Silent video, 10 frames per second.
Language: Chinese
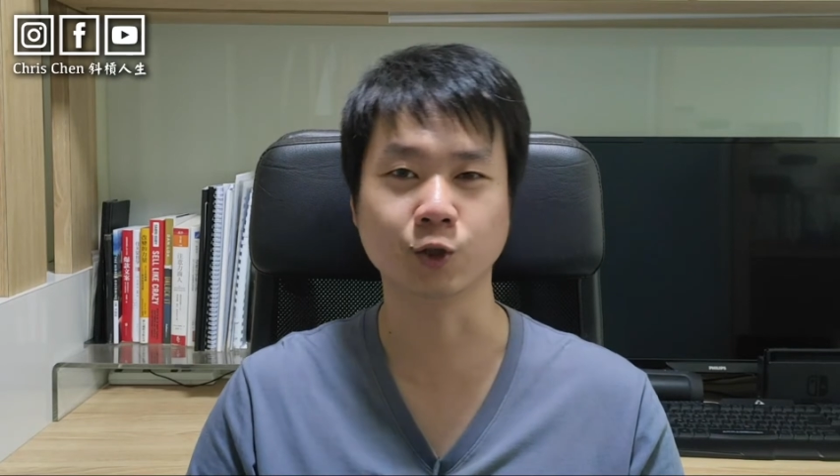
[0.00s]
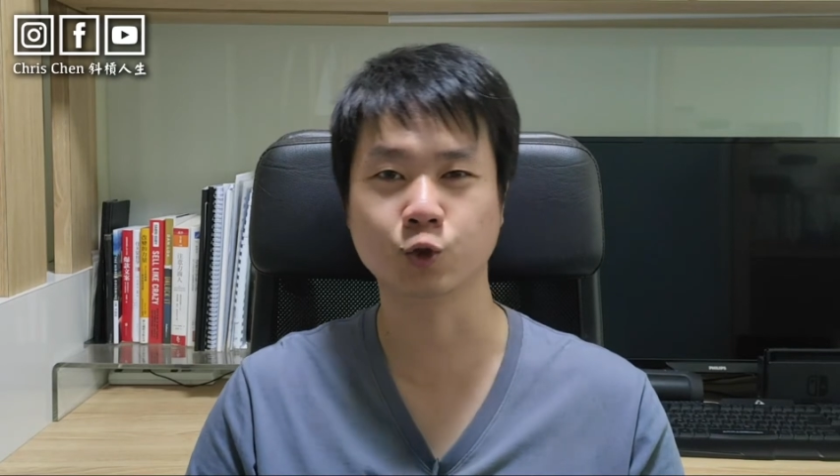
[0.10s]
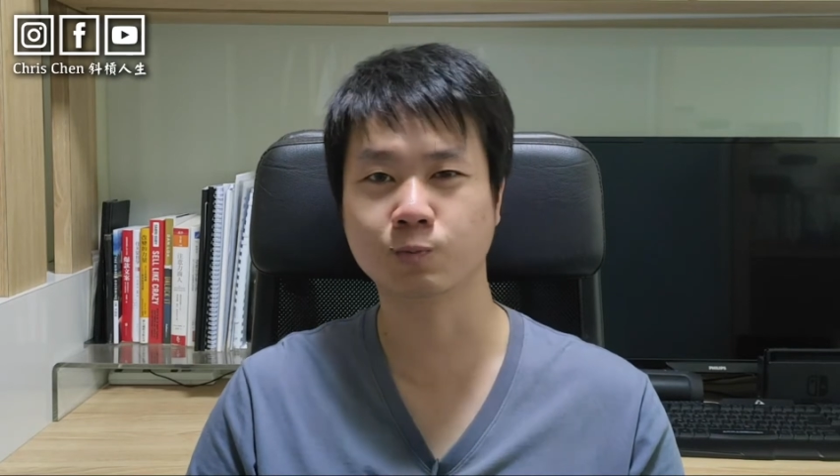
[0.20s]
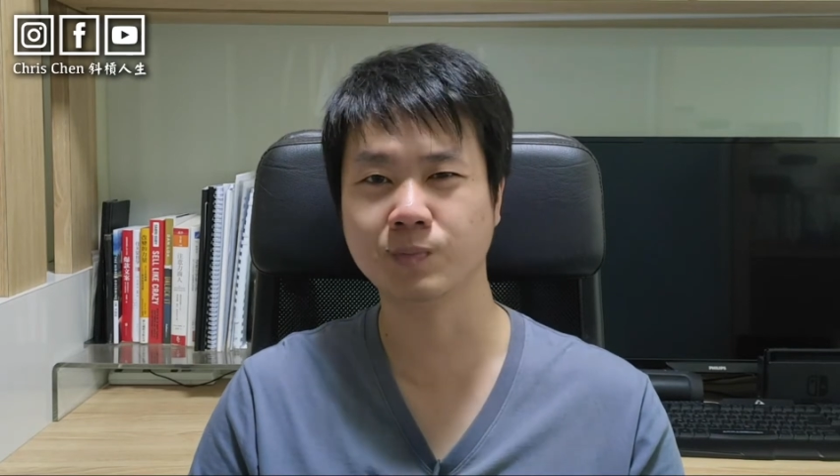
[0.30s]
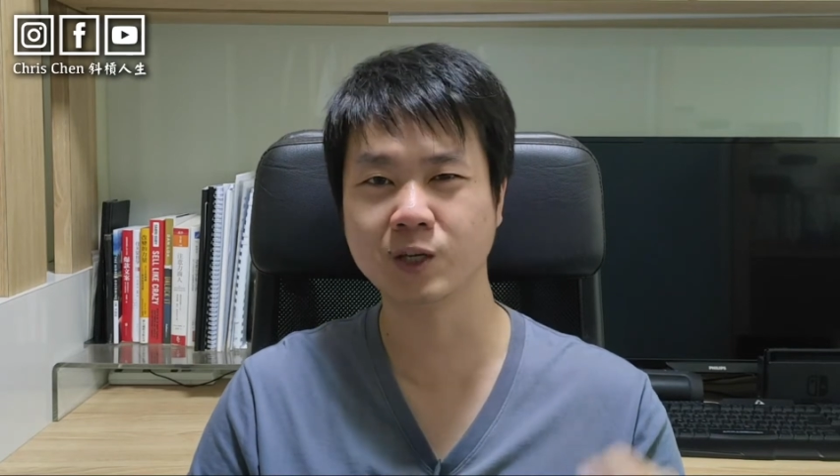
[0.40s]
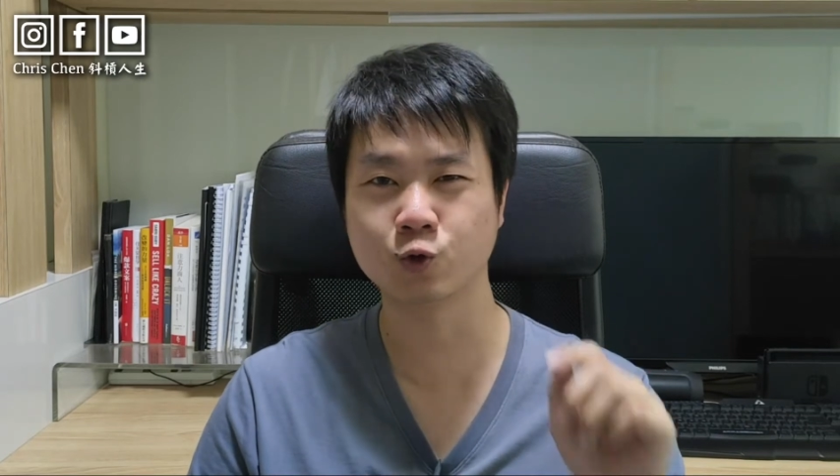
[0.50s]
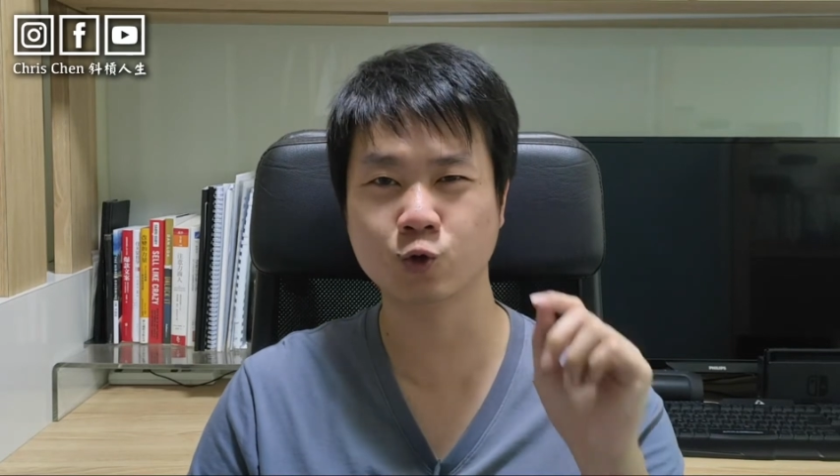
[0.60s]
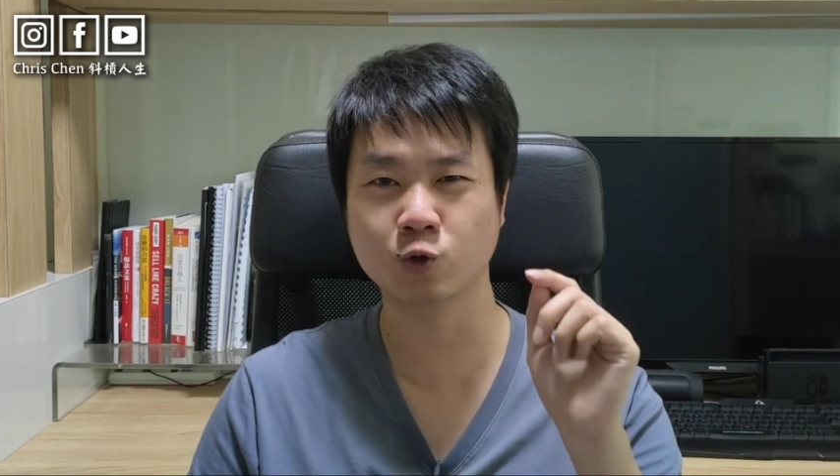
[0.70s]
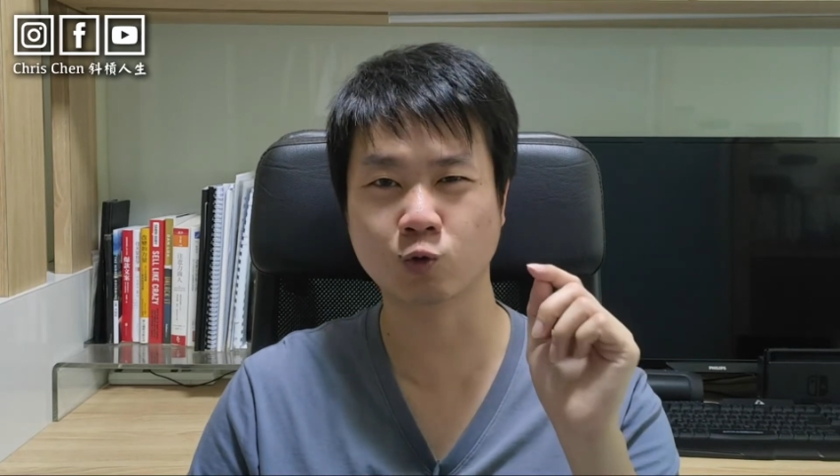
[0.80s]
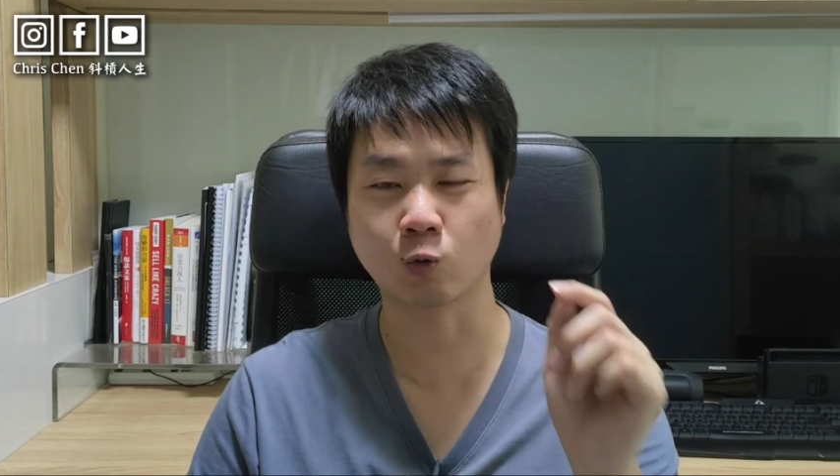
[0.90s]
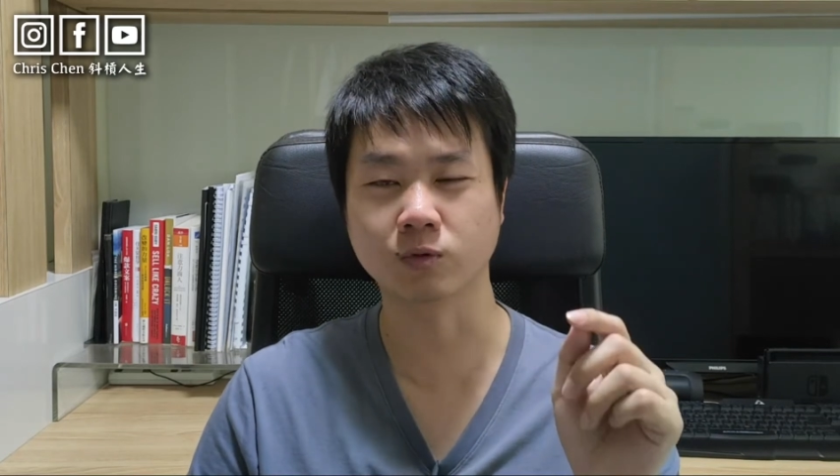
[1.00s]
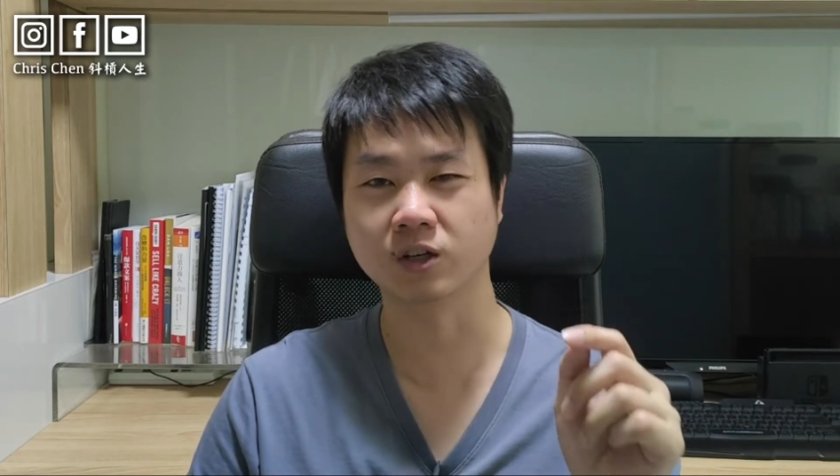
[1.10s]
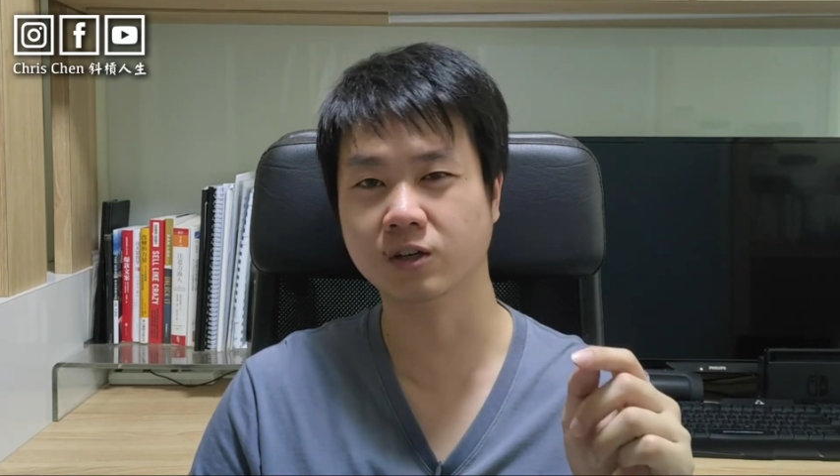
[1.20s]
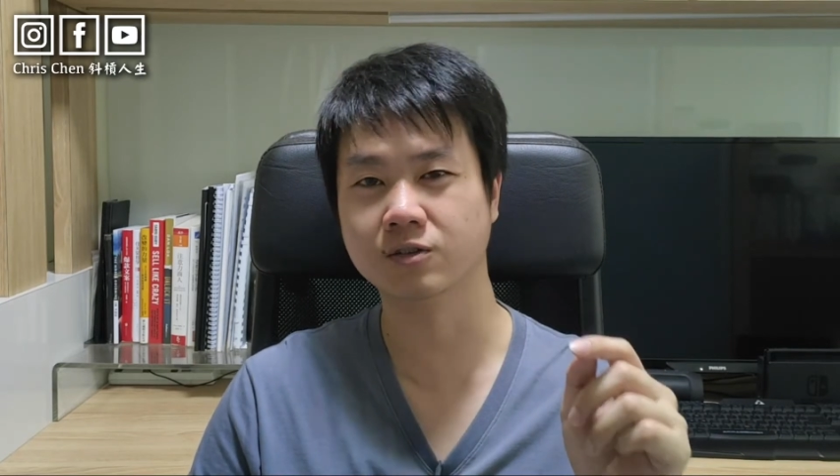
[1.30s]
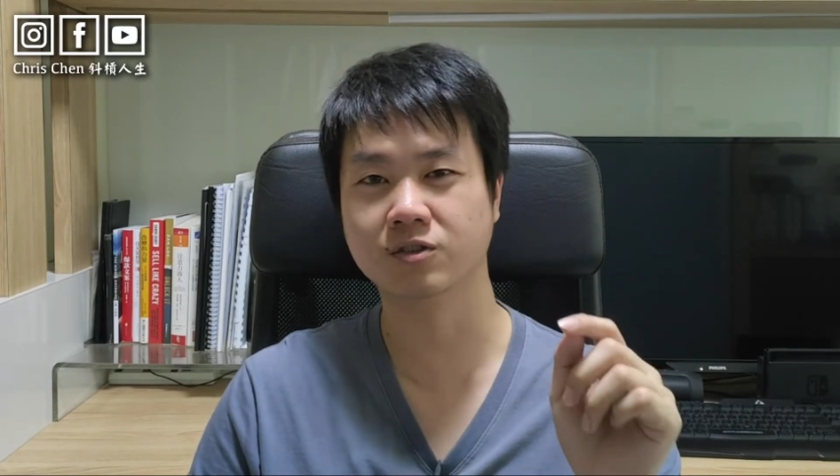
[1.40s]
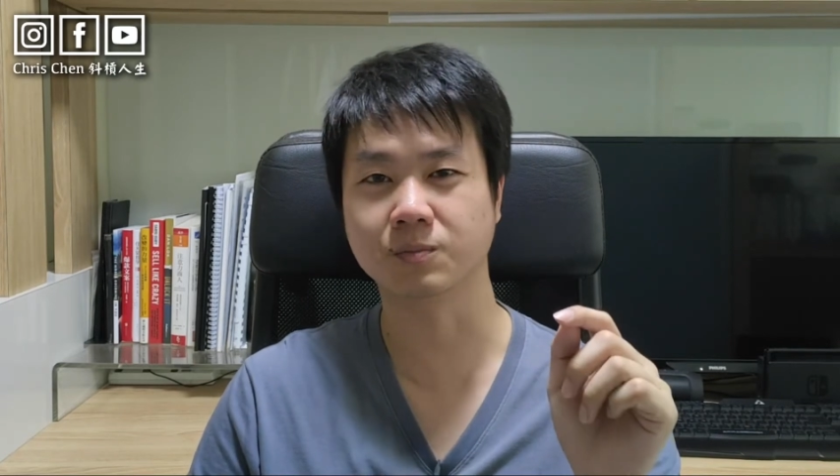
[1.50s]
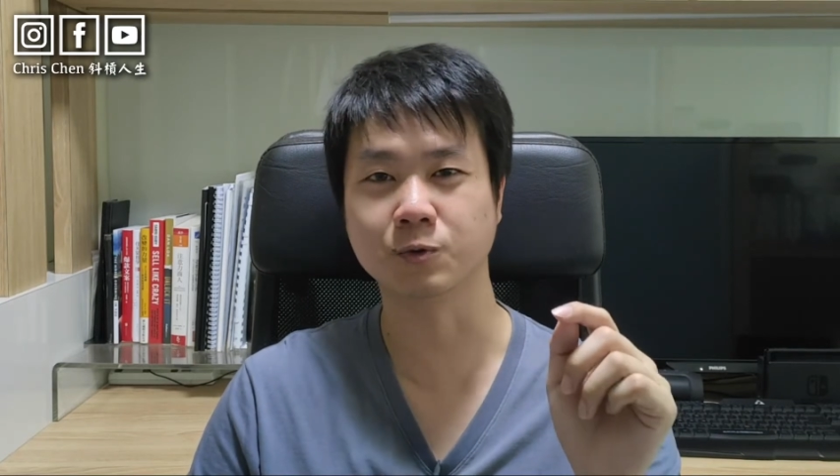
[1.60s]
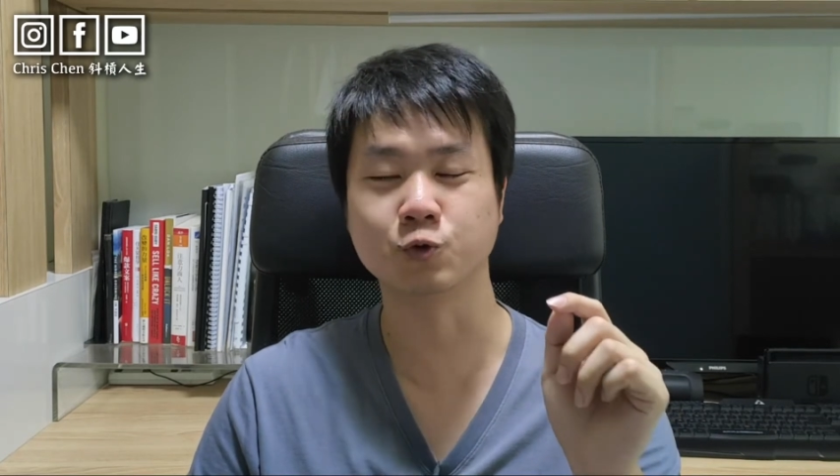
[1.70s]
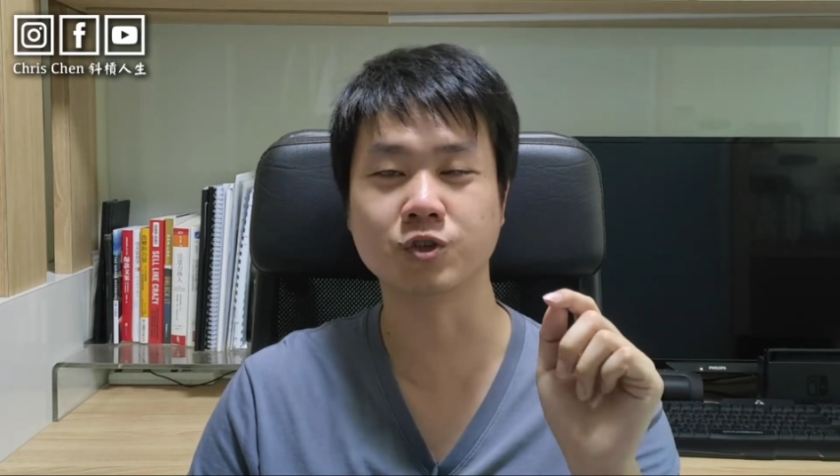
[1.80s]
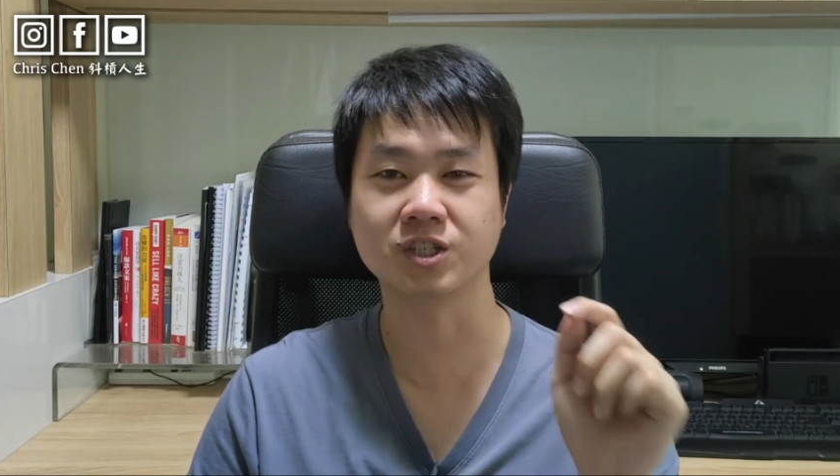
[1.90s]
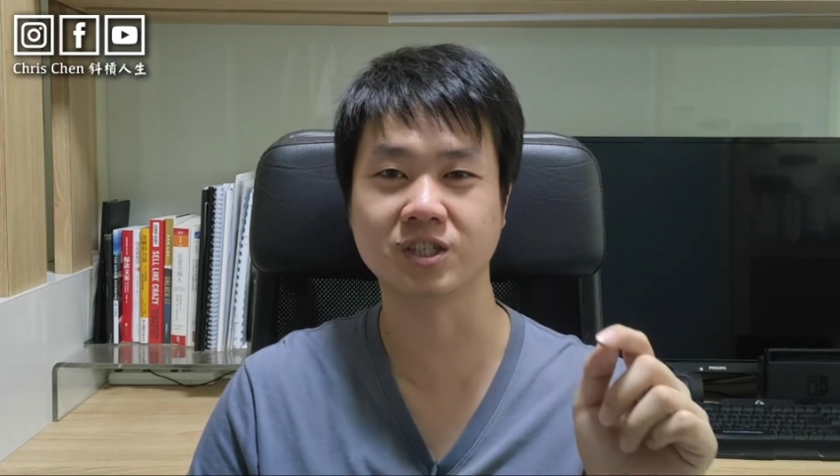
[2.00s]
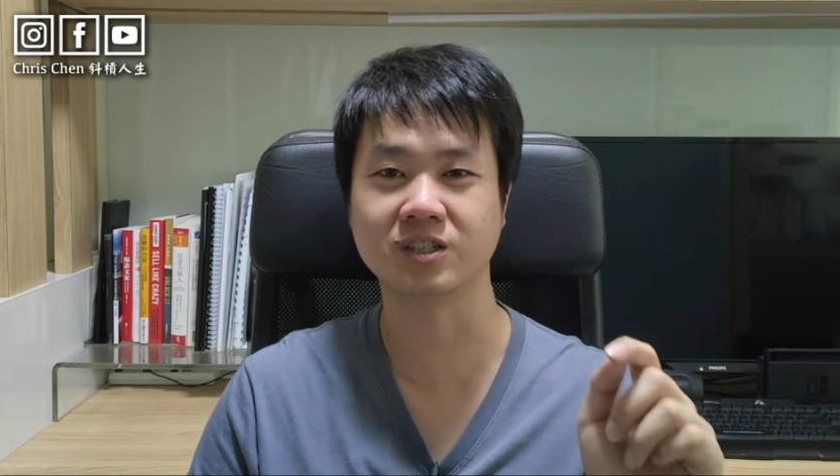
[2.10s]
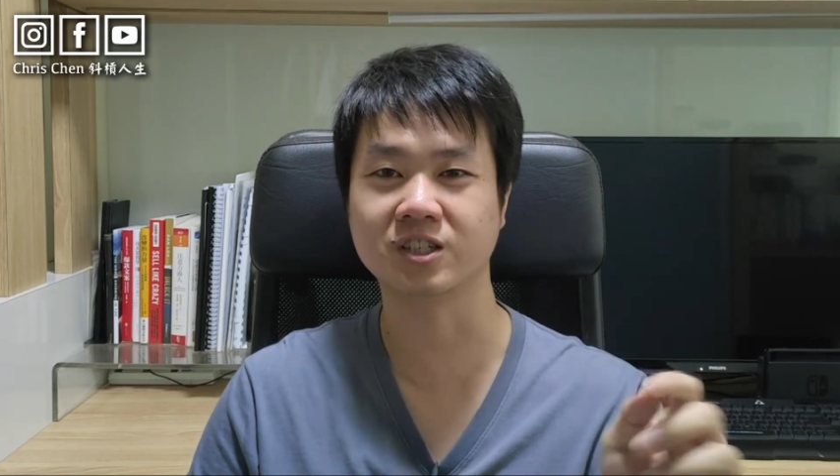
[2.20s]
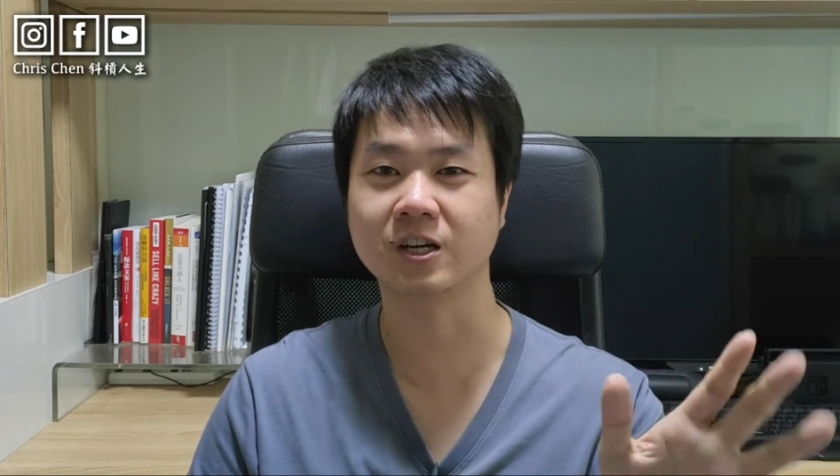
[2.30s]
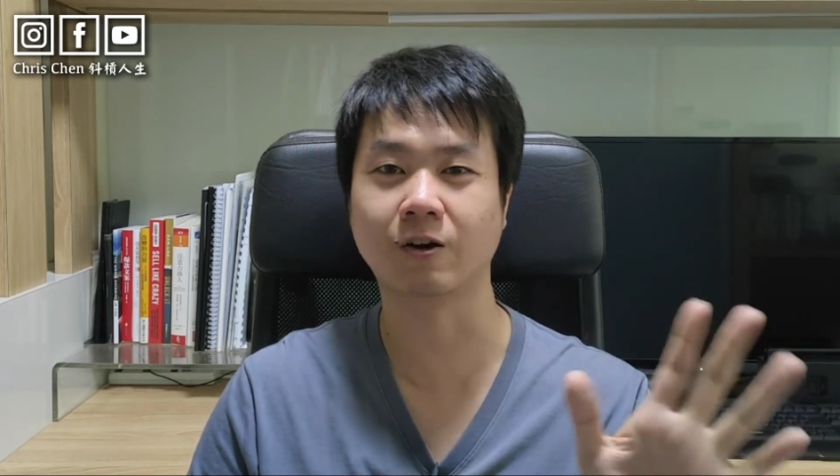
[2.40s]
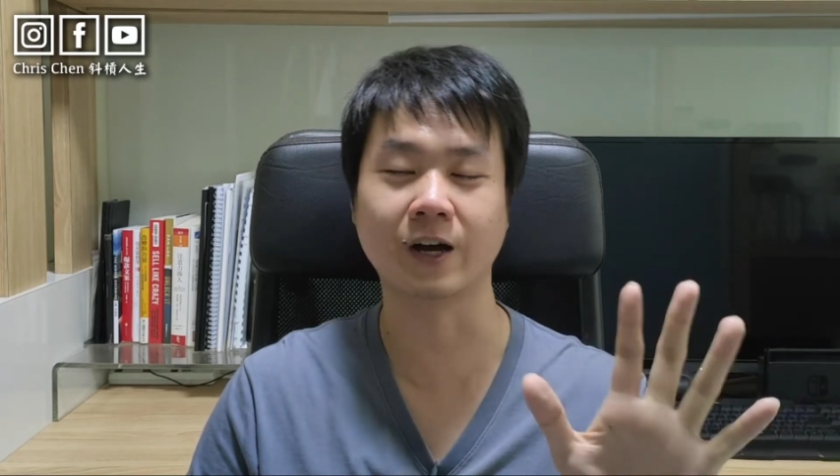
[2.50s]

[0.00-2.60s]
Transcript: 你就必须懂得怎么去行销，